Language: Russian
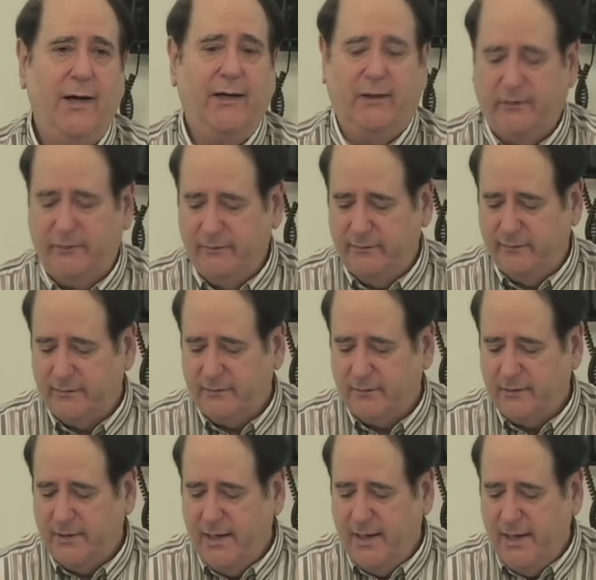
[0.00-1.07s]
в 12
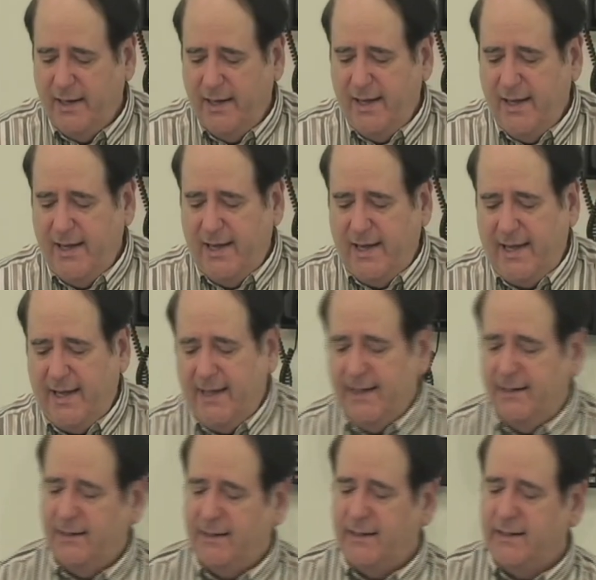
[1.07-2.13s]
стихе.
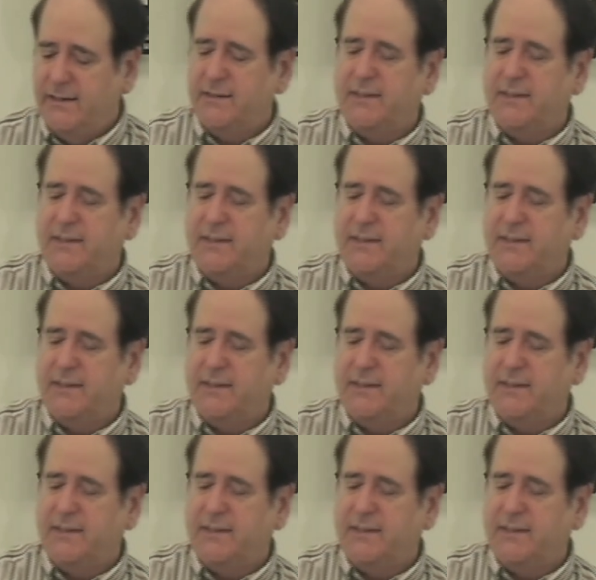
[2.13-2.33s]
И